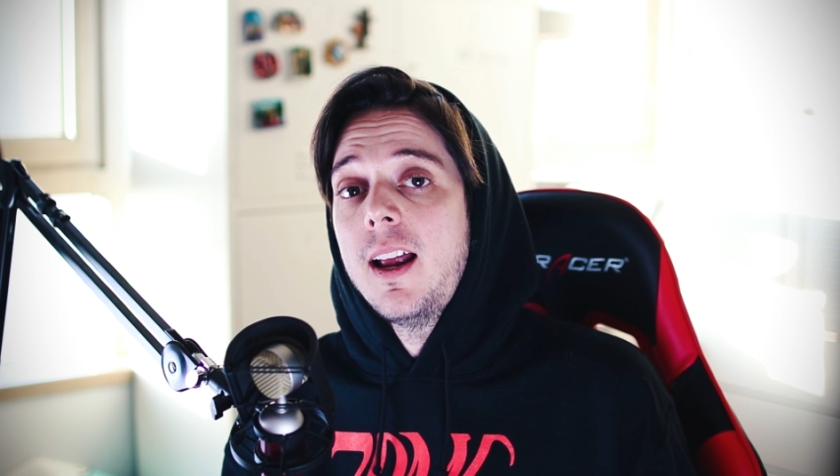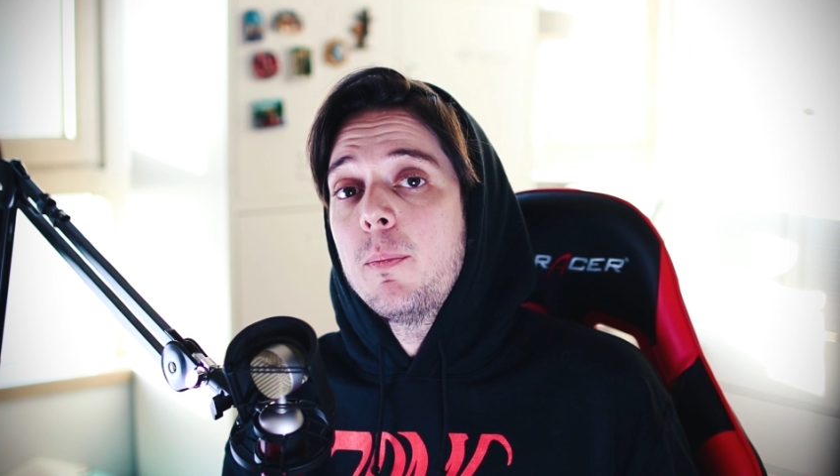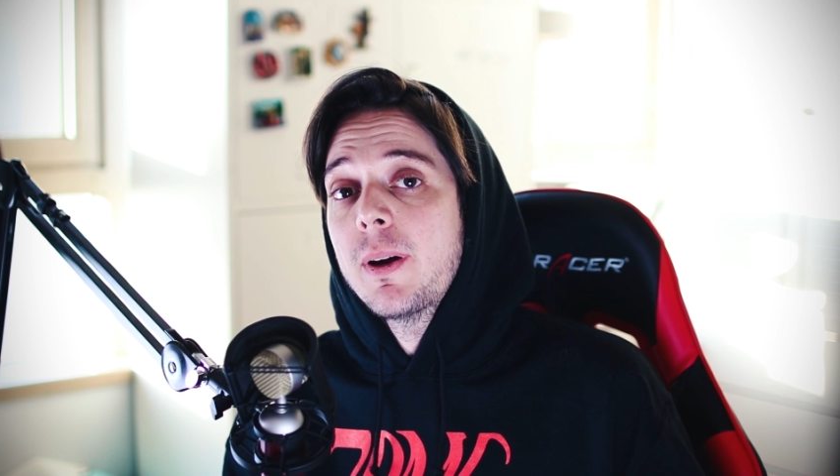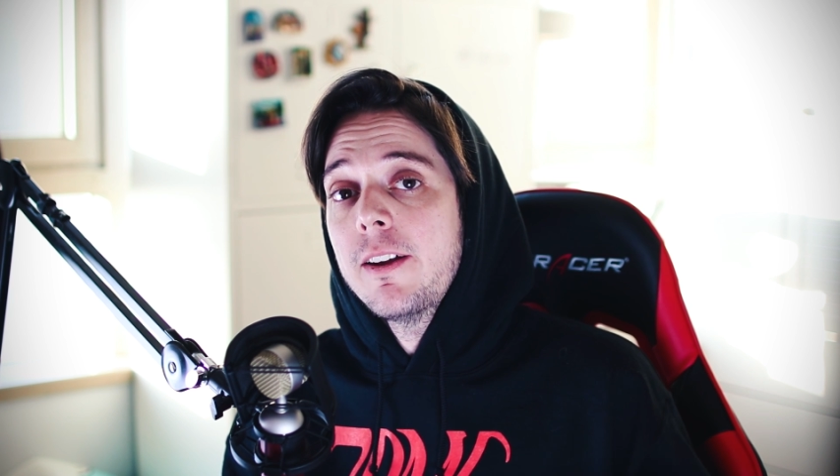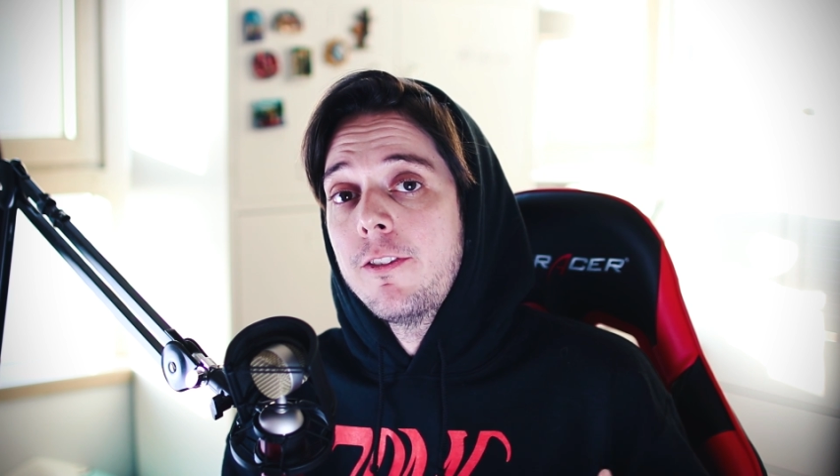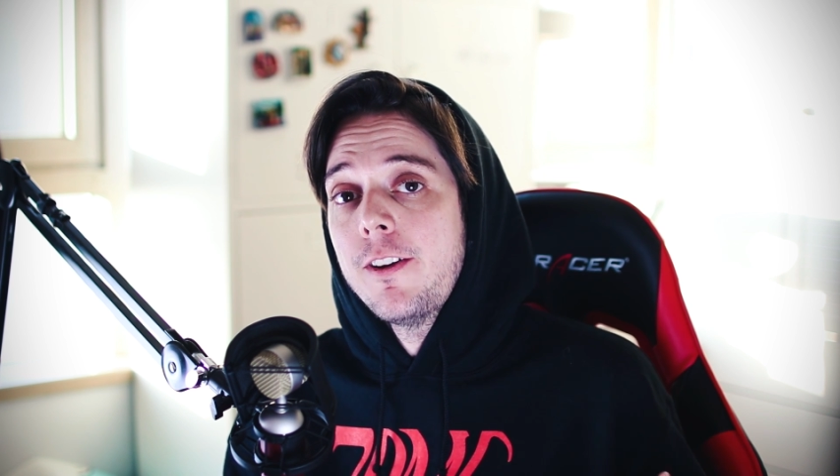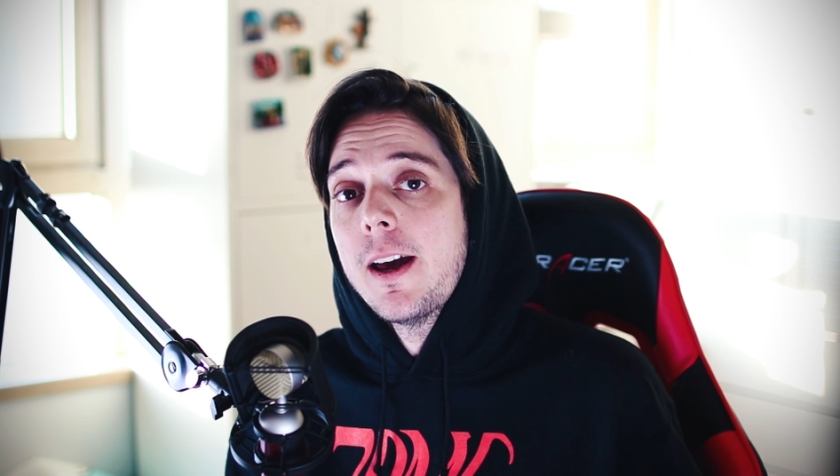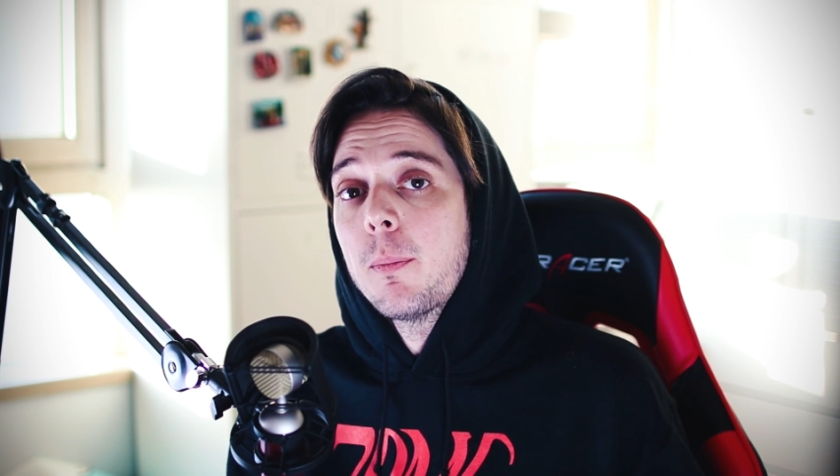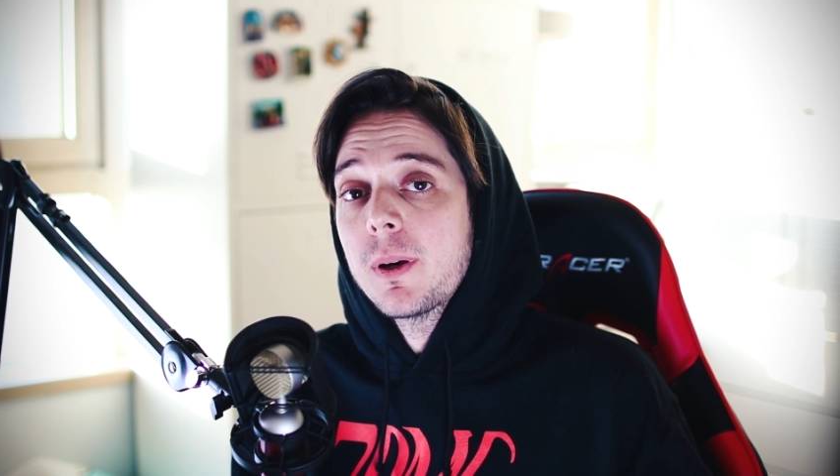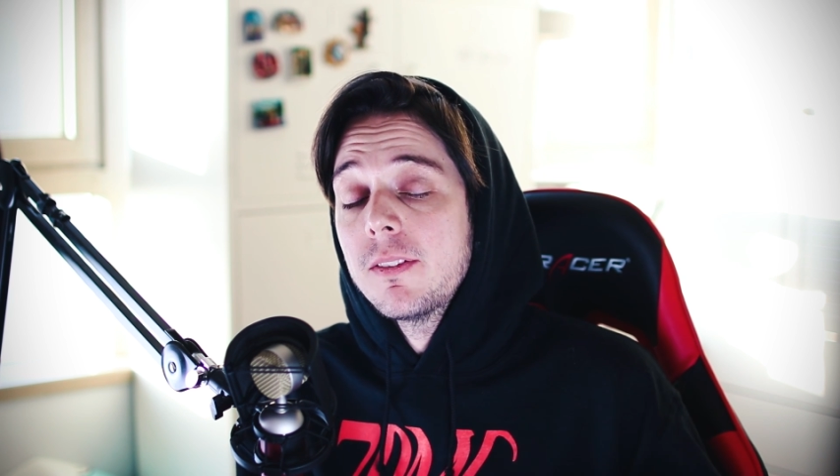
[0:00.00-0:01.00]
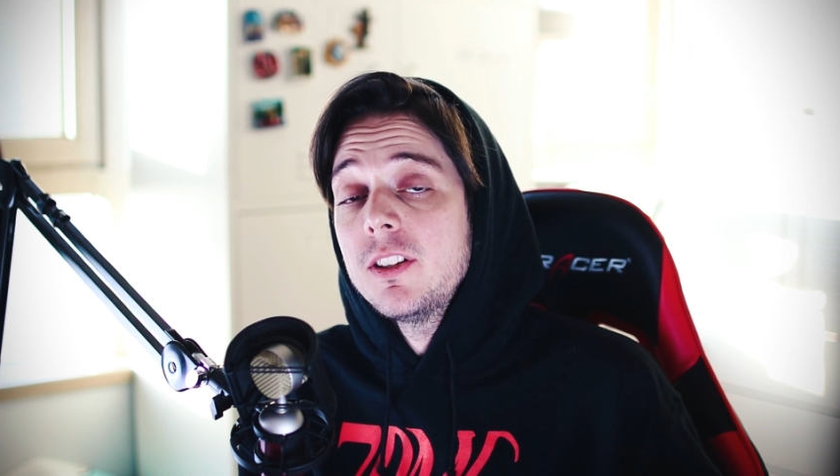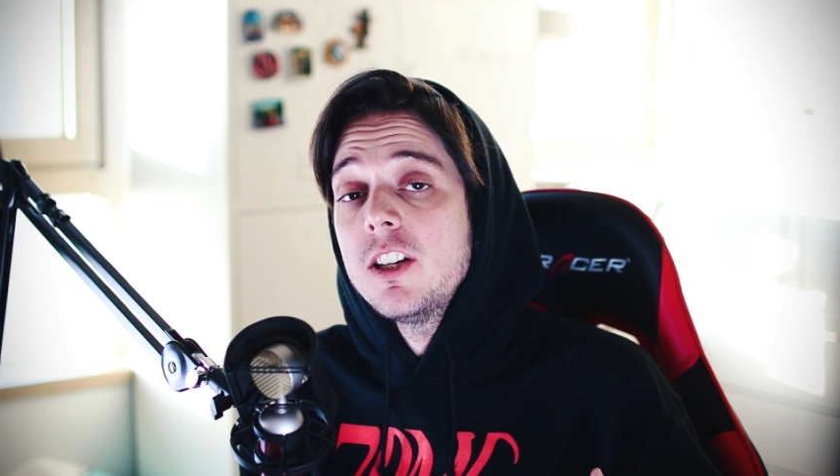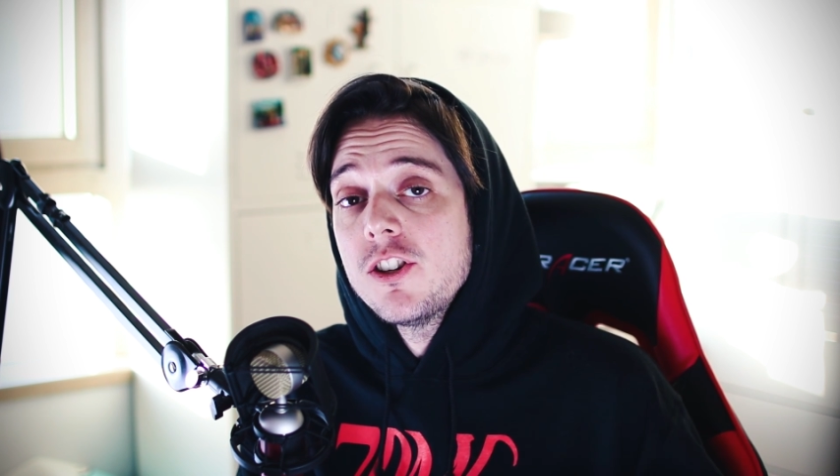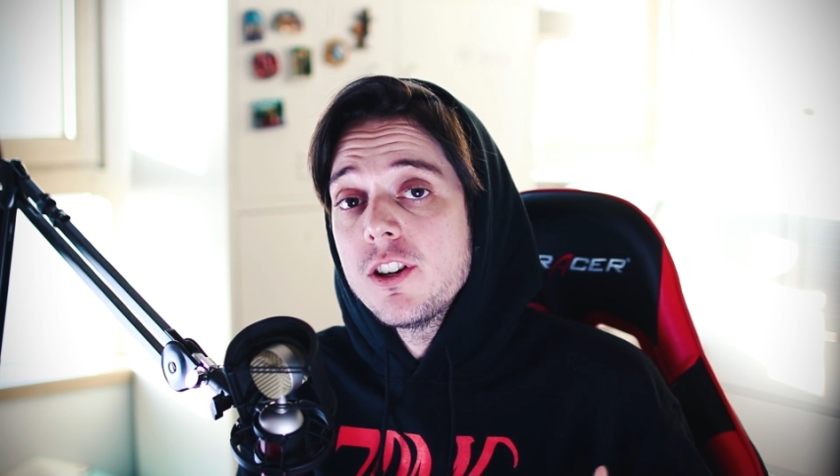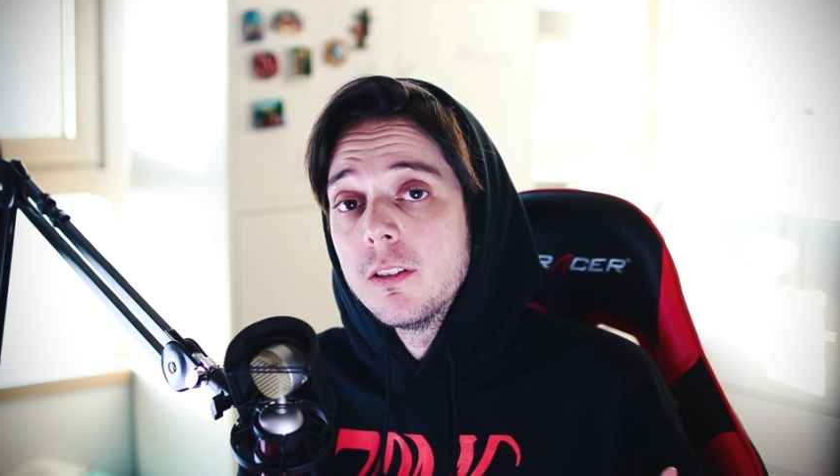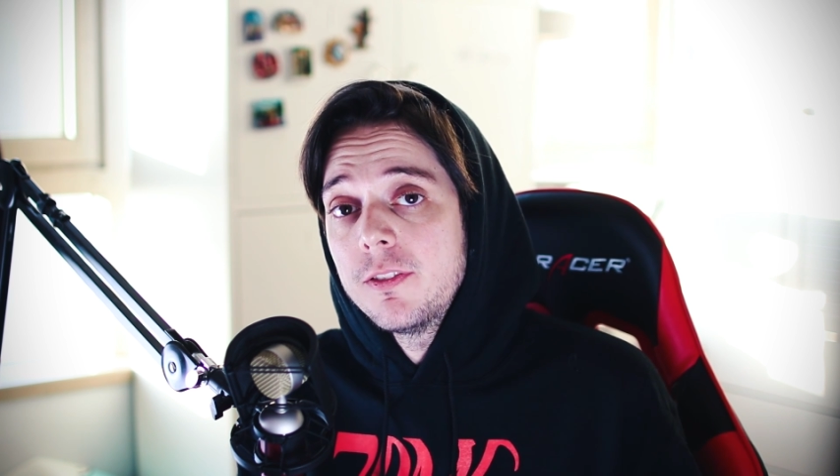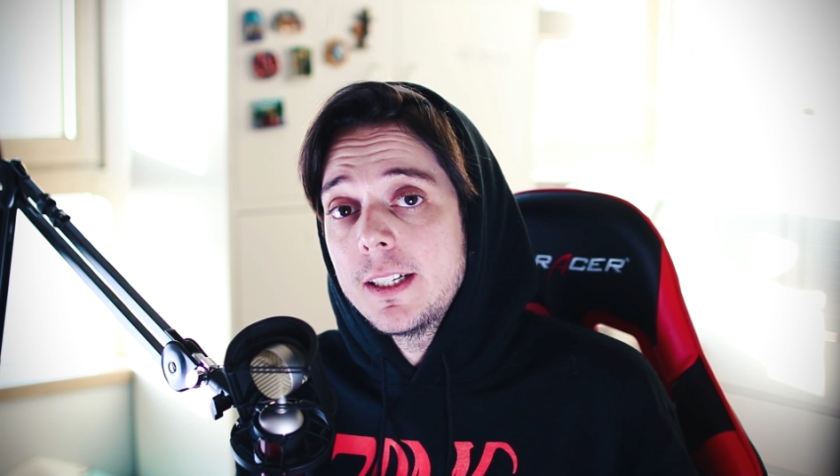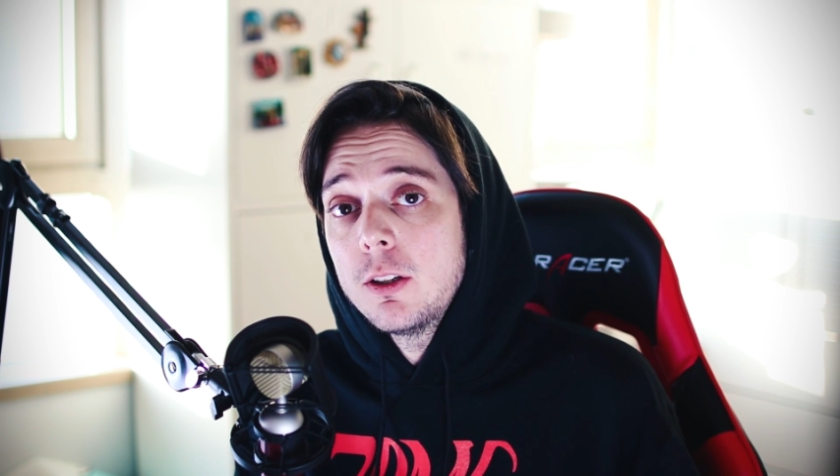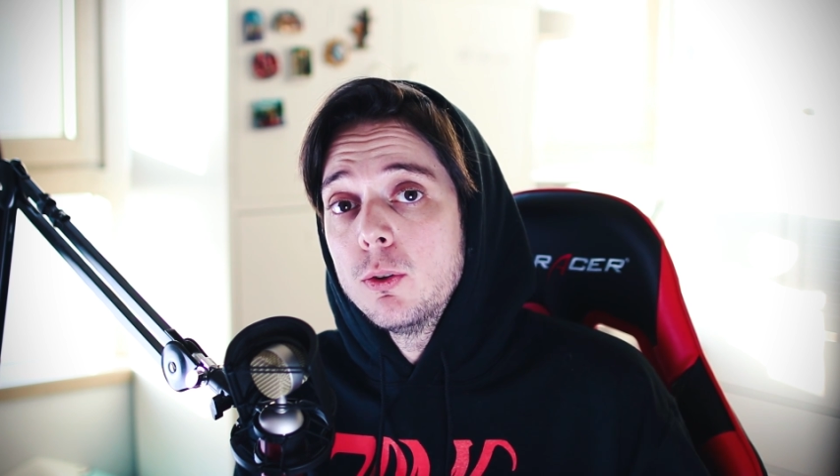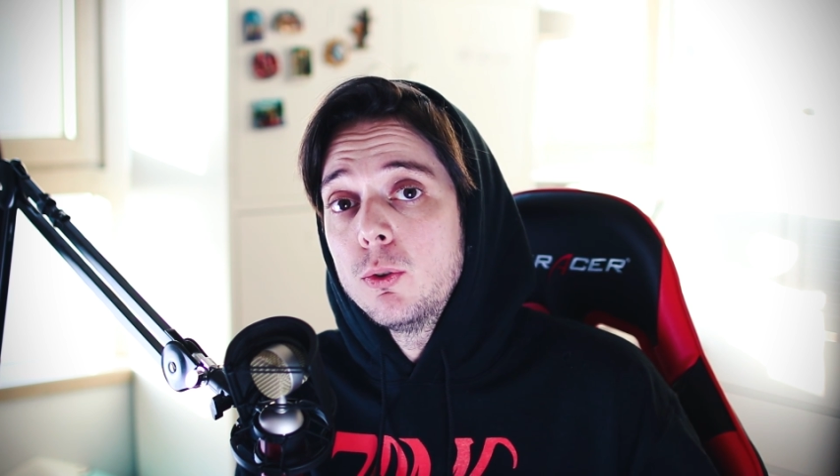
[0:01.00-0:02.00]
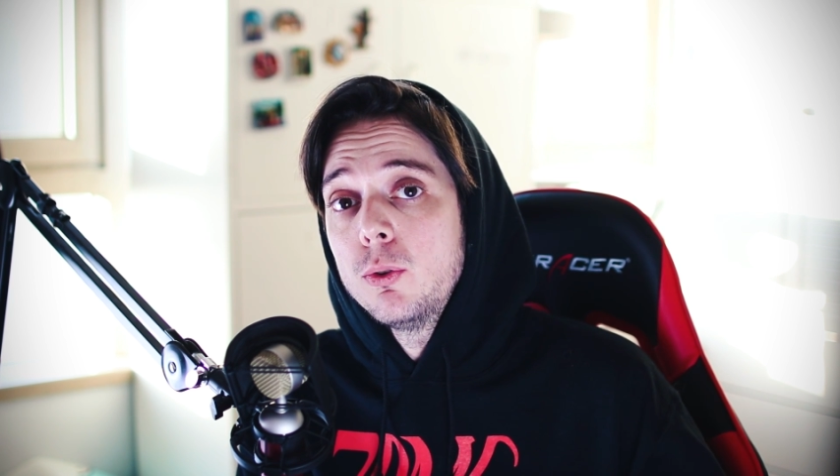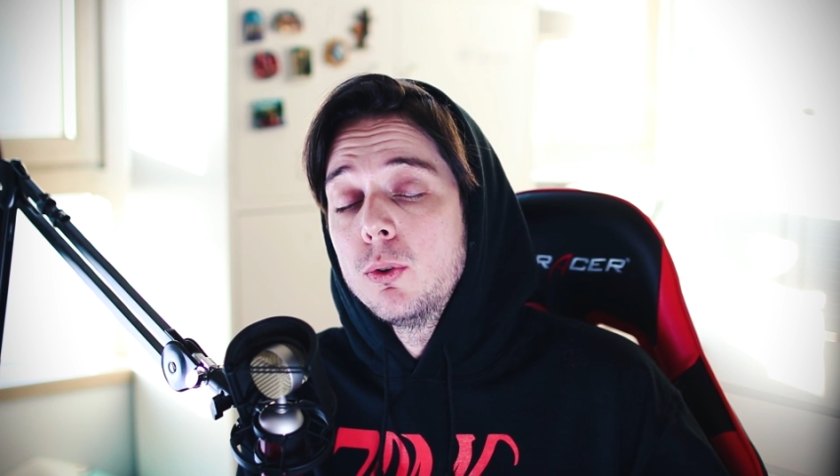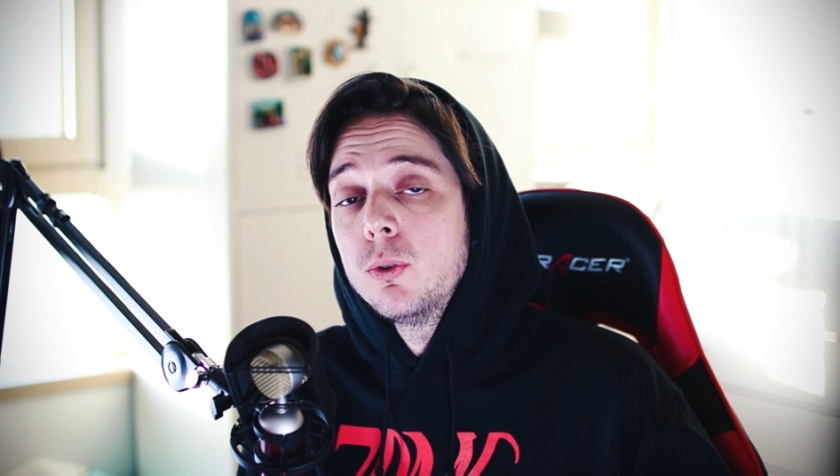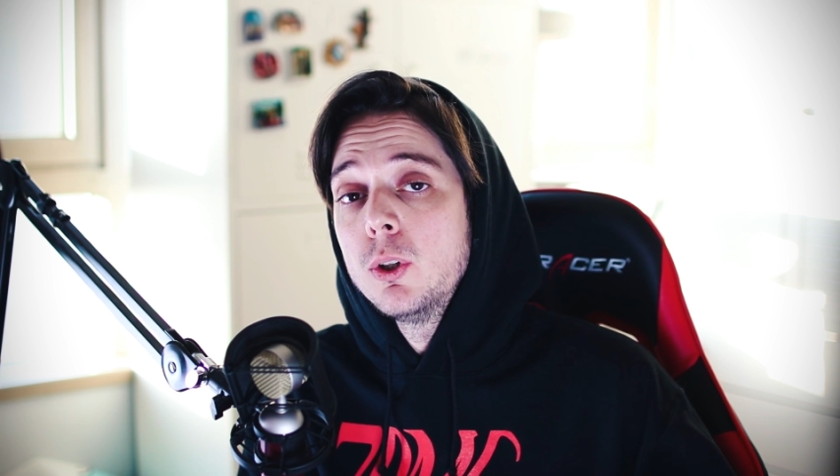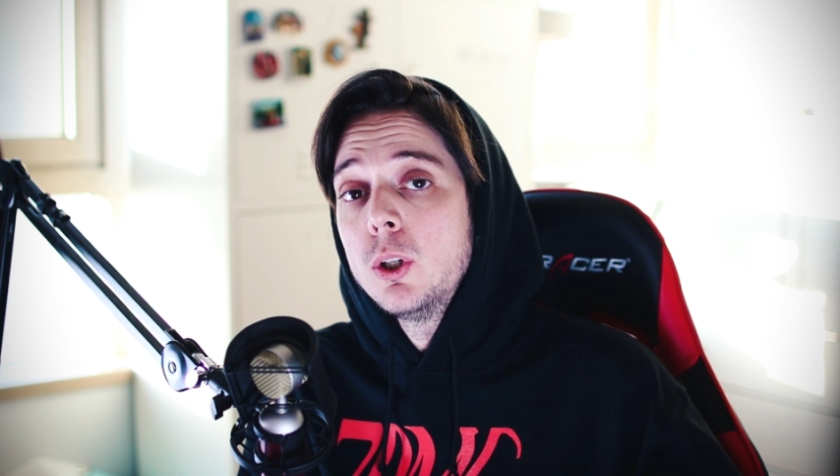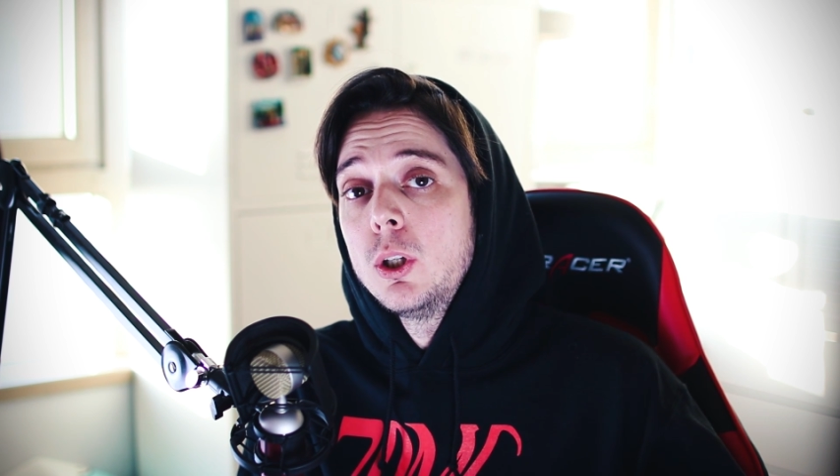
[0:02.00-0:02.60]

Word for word: elle préfère privilégier en fait le